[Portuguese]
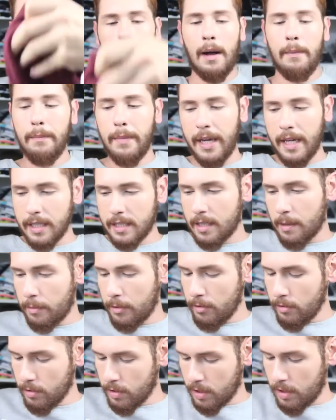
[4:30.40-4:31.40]
Amei essa
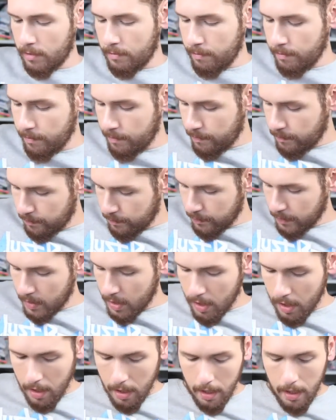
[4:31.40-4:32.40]
blusa.
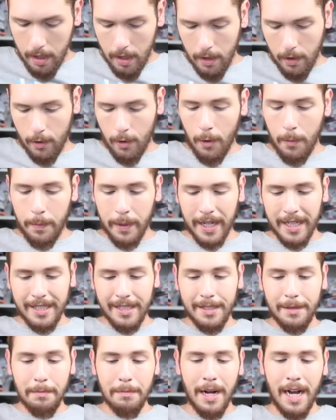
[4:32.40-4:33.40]
Comprei
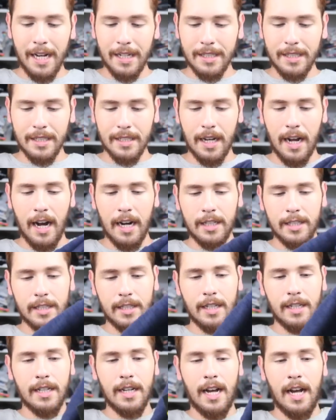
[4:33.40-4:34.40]
esse Max
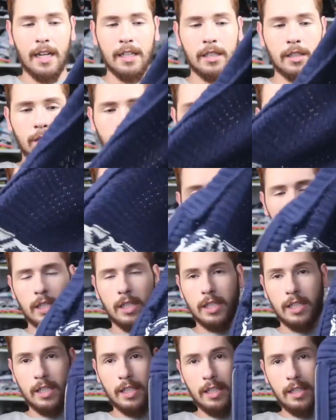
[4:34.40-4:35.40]
Cardigan azul
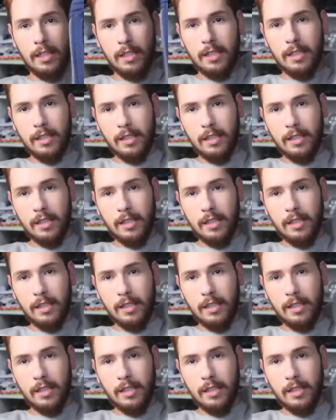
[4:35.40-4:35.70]
aqui.